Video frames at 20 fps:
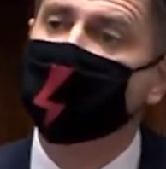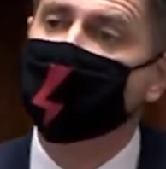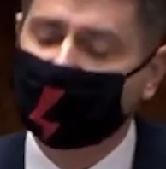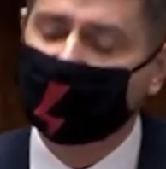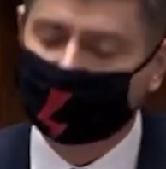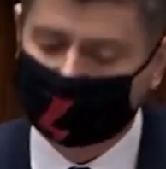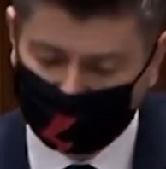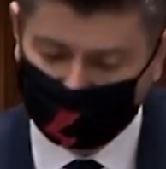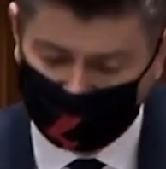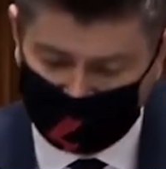to,
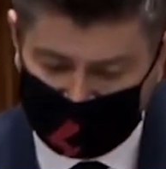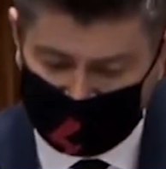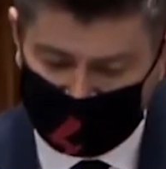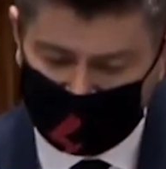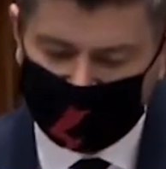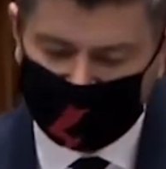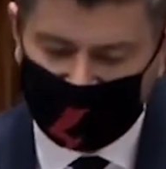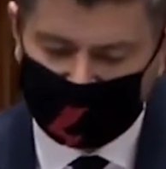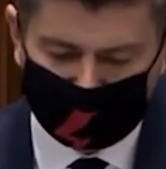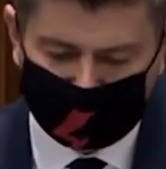że
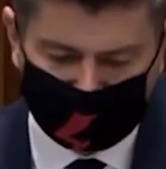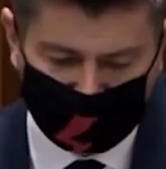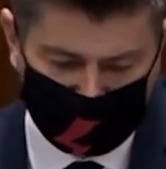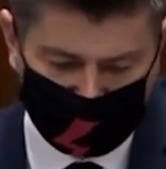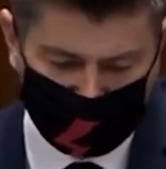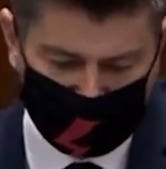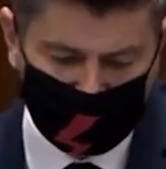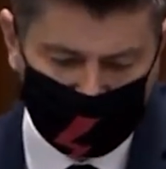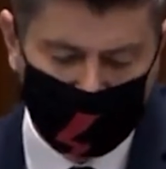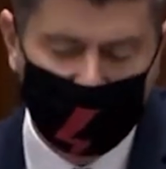promują
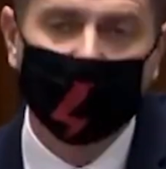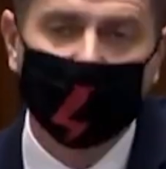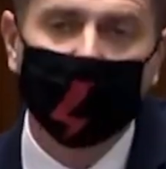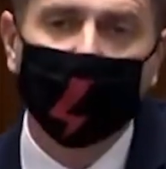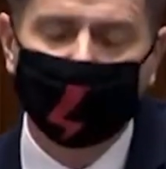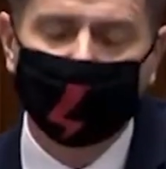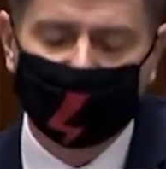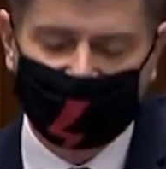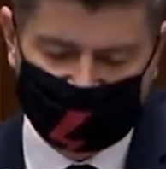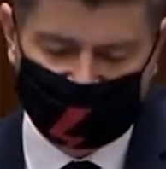
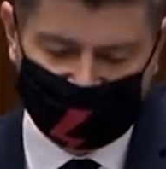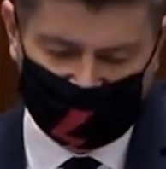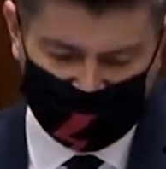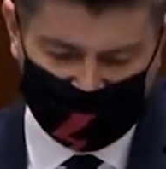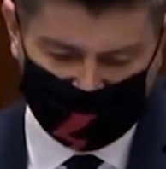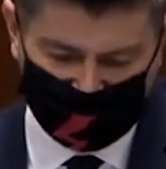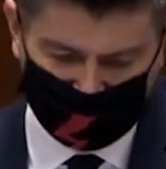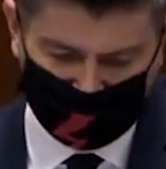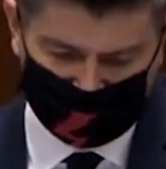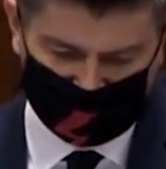uprzedzenia
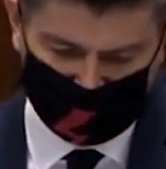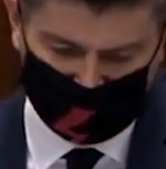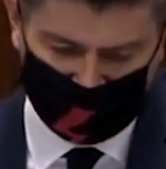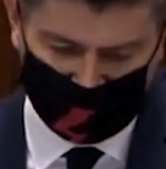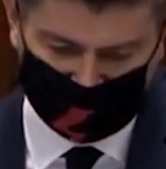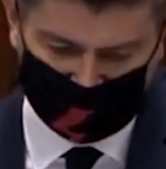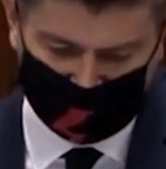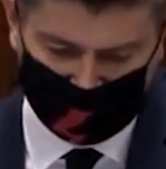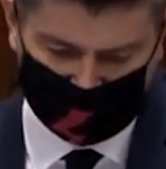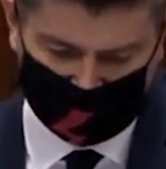wobec
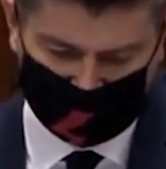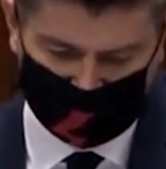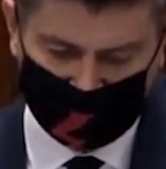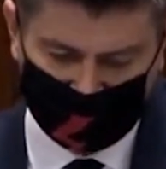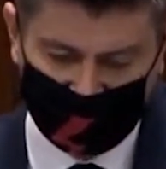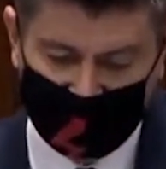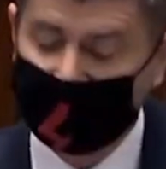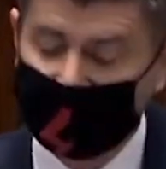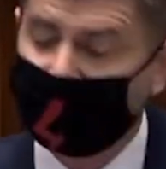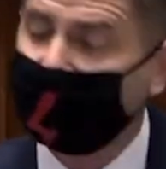mniejszości,
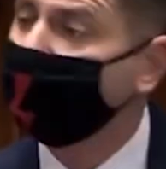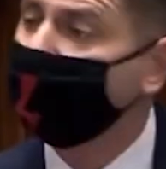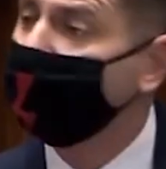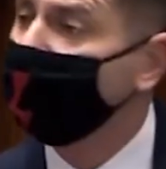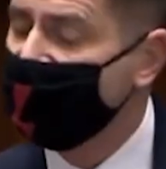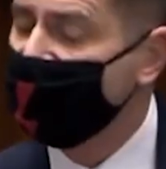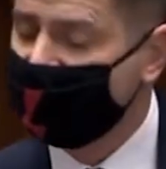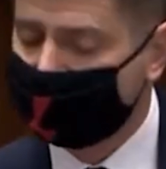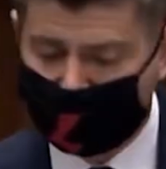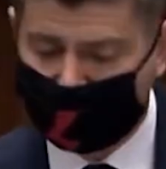a to, że
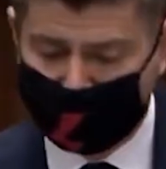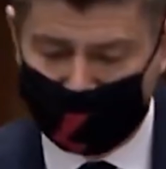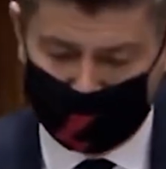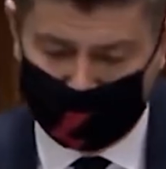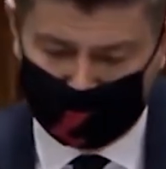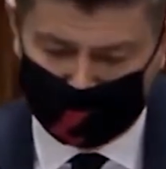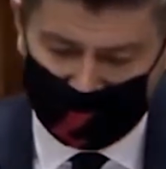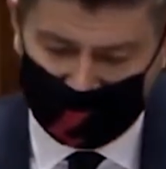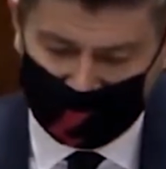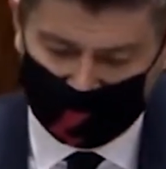złamano
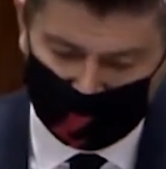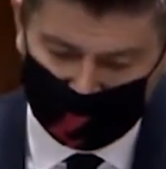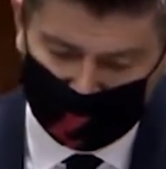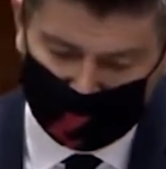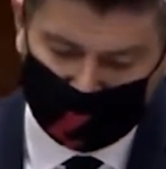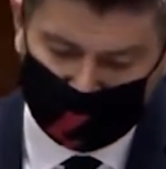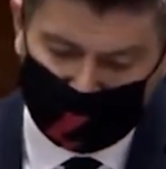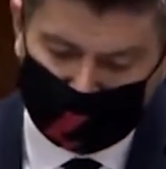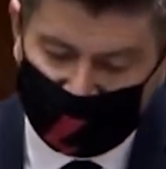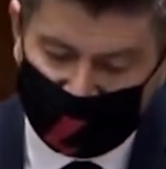prawo i
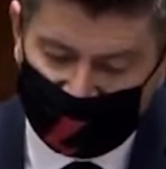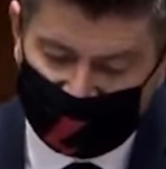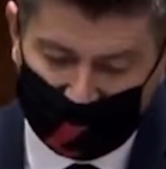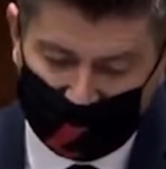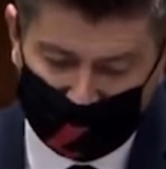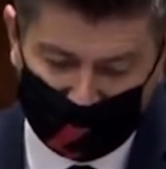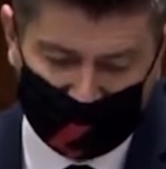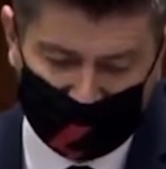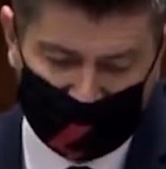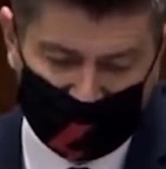przyznano
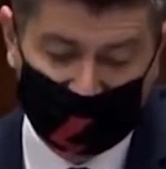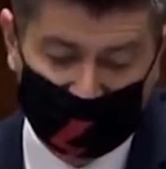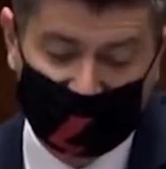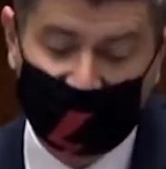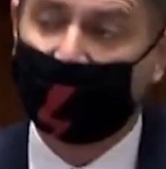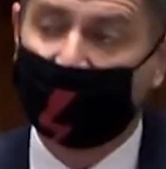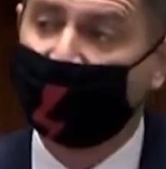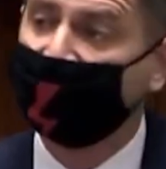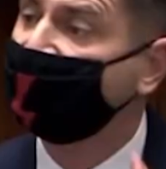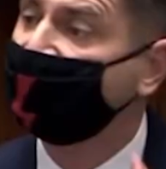pieniądze nawet
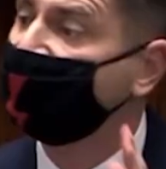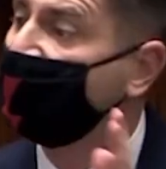wtedy,